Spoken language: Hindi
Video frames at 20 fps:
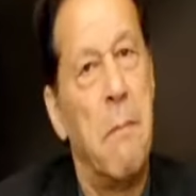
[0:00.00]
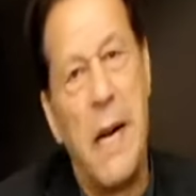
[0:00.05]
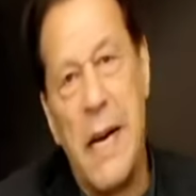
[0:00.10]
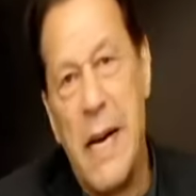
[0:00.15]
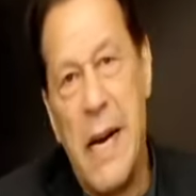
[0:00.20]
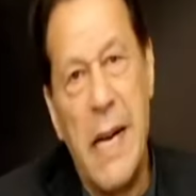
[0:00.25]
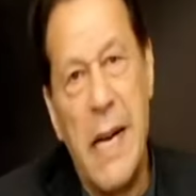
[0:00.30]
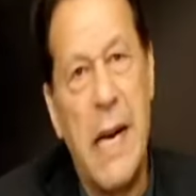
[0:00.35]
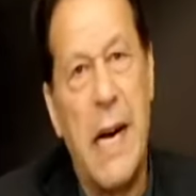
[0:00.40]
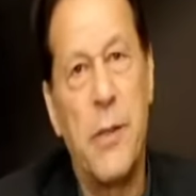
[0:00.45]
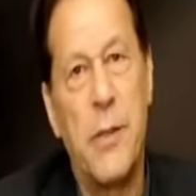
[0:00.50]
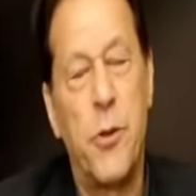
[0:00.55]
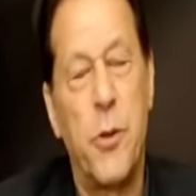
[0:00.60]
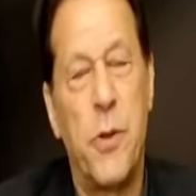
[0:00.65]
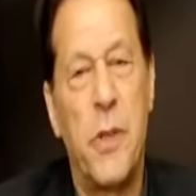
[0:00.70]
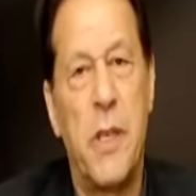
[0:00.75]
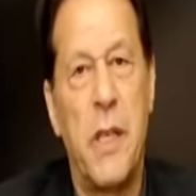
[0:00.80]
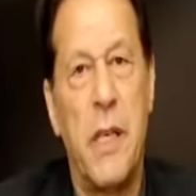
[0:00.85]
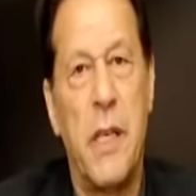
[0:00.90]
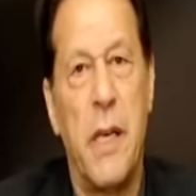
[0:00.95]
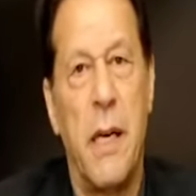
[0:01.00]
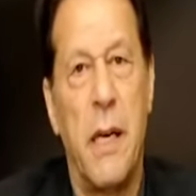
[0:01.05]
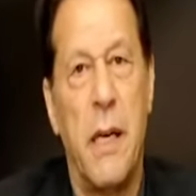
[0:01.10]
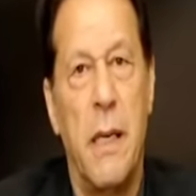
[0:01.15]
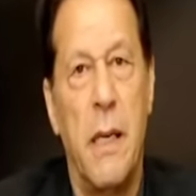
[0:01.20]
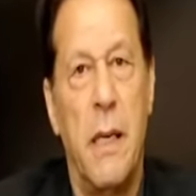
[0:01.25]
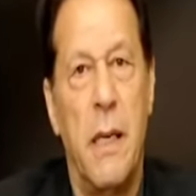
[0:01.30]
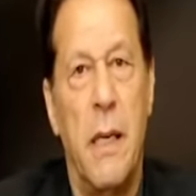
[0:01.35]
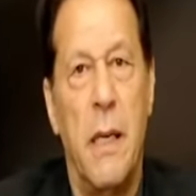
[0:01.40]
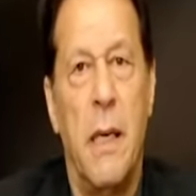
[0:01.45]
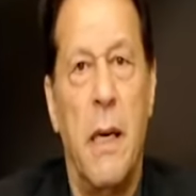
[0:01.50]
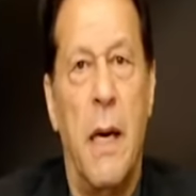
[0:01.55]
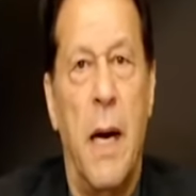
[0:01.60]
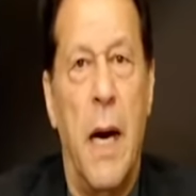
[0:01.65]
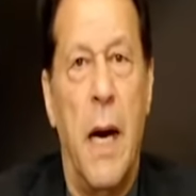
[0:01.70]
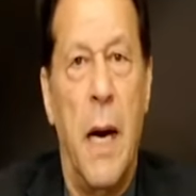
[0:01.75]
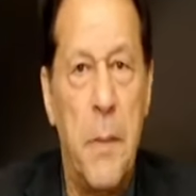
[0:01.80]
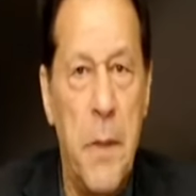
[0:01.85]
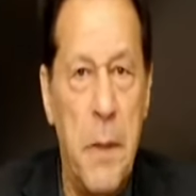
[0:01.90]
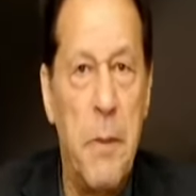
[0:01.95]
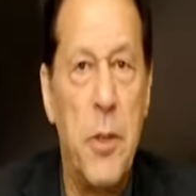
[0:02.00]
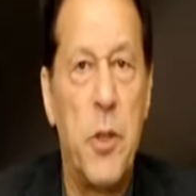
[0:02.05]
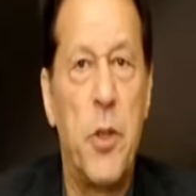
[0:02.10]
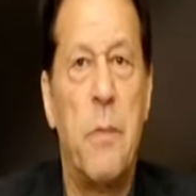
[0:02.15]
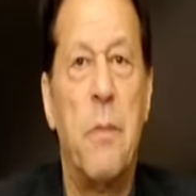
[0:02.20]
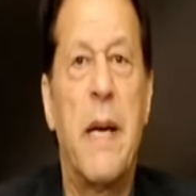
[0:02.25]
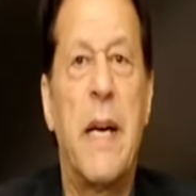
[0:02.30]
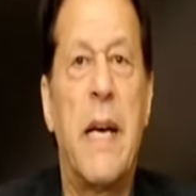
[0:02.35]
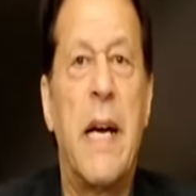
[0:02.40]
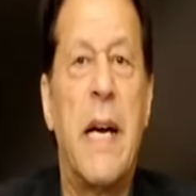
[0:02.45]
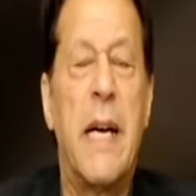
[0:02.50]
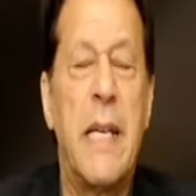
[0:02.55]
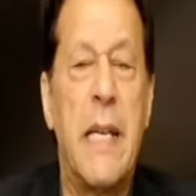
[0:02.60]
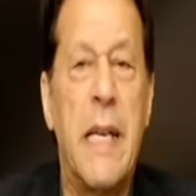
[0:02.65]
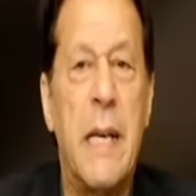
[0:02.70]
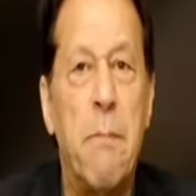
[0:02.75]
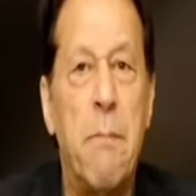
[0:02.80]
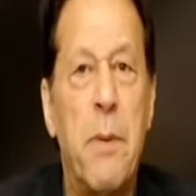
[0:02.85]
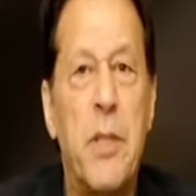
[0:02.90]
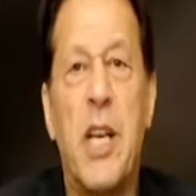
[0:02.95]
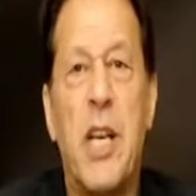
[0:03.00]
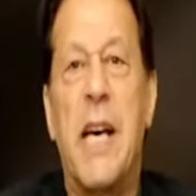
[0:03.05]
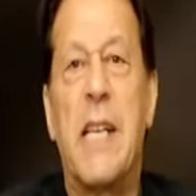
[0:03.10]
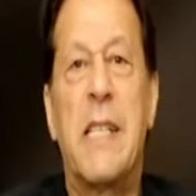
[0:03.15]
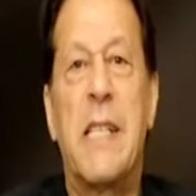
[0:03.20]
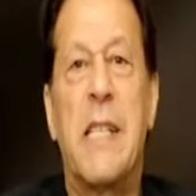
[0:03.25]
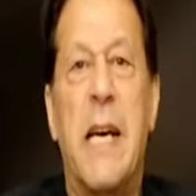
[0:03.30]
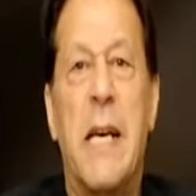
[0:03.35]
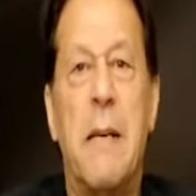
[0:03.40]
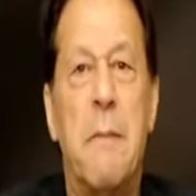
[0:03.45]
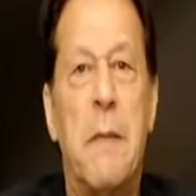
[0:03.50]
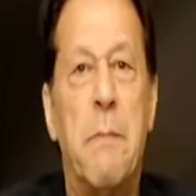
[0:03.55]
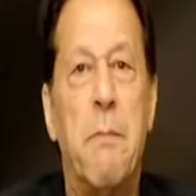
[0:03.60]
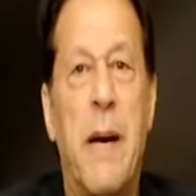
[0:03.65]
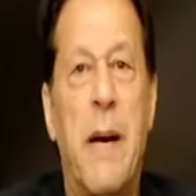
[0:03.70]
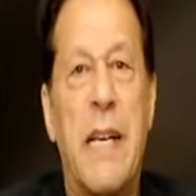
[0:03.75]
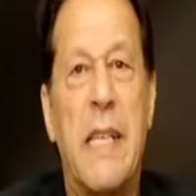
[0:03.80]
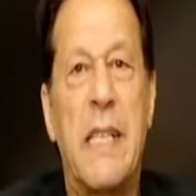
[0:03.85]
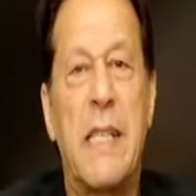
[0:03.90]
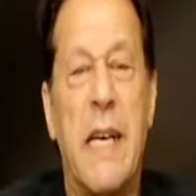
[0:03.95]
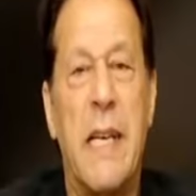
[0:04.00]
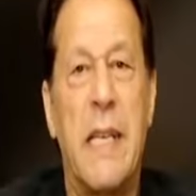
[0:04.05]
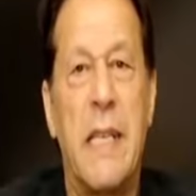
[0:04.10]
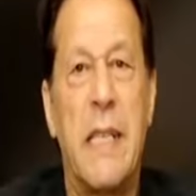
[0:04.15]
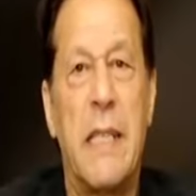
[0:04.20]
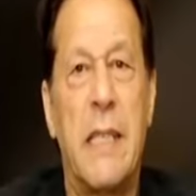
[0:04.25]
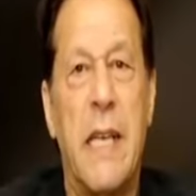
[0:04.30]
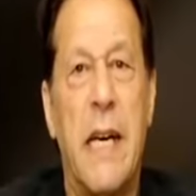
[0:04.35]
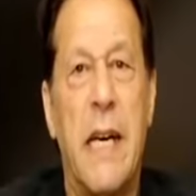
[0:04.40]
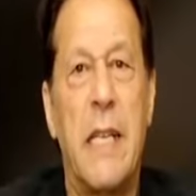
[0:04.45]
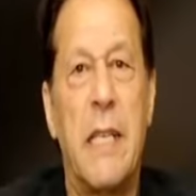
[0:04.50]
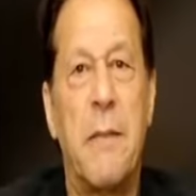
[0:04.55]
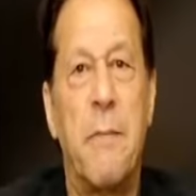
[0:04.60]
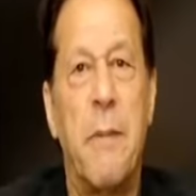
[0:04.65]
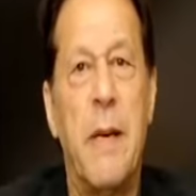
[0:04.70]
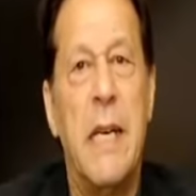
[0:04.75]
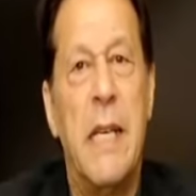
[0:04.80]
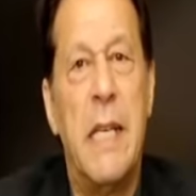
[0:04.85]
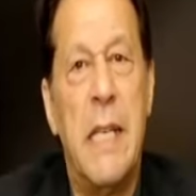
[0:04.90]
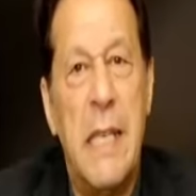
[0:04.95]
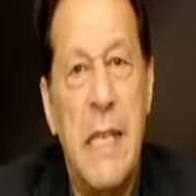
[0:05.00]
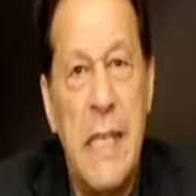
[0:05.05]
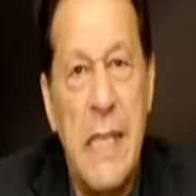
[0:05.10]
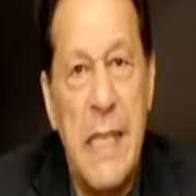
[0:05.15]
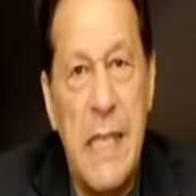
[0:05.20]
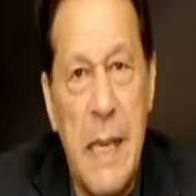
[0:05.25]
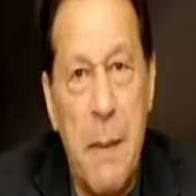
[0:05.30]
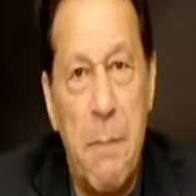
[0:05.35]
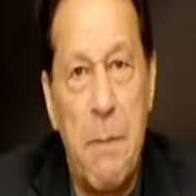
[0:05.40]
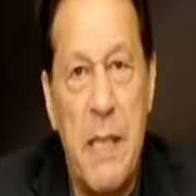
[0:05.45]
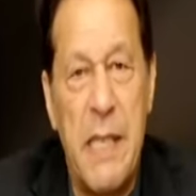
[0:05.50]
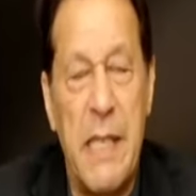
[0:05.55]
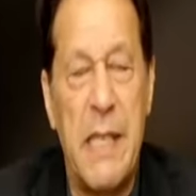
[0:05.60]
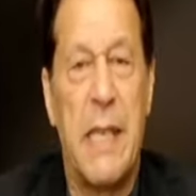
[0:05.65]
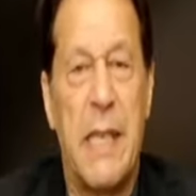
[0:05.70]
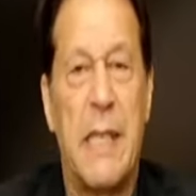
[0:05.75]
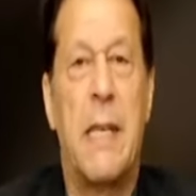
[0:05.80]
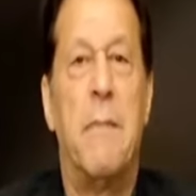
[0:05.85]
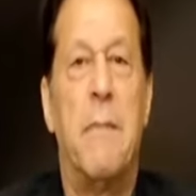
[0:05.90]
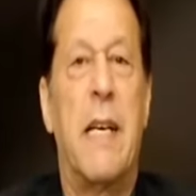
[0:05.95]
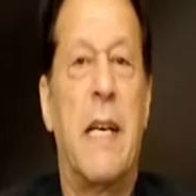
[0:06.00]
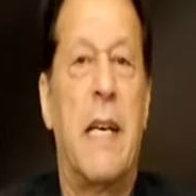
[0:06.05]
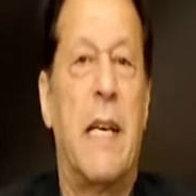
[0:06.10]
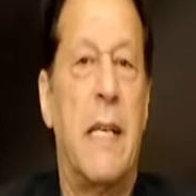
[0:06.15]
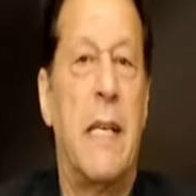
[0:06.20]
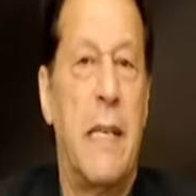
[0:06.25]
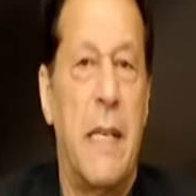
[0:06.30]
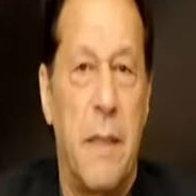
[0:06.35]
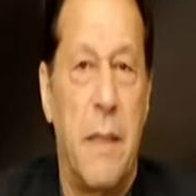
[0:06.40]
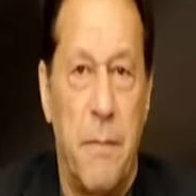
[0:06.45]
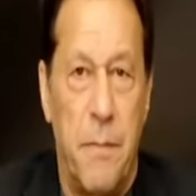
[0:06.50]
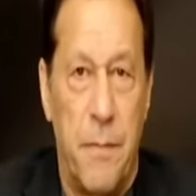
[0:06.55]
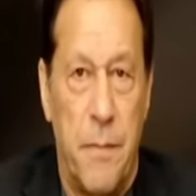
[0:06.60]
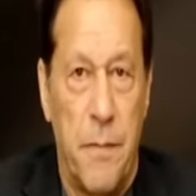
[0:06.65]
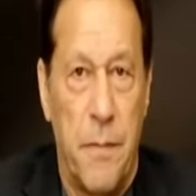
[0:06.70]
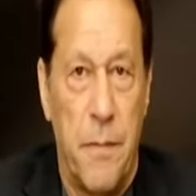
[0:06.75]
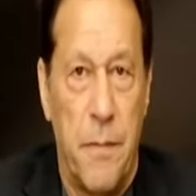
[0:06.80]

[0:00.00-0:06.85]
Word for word: महंगाई आ चुकी है अभी भी जो महंगाई है पचास साल में पाकिस्तान की तारीख में सबसे ज्यादा महंगाई है